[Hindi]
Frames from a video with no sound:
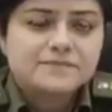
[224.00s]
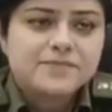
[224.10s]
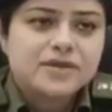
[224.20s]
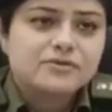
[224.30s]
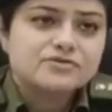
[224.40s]
रहे हैं
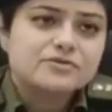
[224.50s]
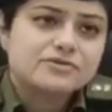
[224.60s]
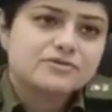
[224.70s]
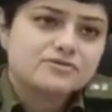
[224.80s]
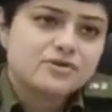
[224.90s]

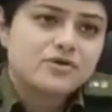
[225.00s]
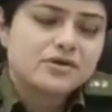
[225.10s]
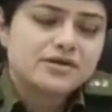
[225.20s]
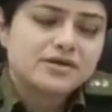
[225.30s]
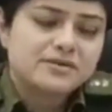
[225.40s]
जो जो कि
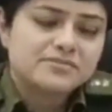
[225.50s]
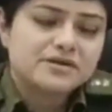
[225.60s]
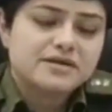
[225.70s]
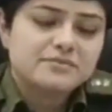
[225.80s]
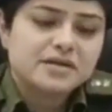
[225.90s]
ऑलरेडी
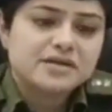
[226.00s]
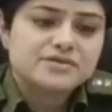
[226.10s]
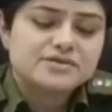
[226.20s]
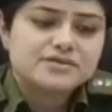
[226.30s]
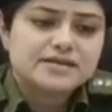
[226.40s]
हमने
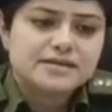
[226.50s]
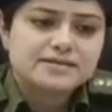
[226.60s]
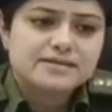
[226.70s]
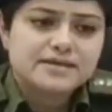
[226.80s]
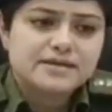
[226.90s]
रिकमेंडेशंस
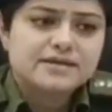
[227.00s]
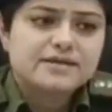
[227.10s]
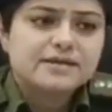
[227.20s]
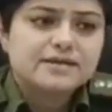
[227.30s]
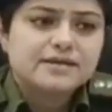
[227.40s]
कर दी हैं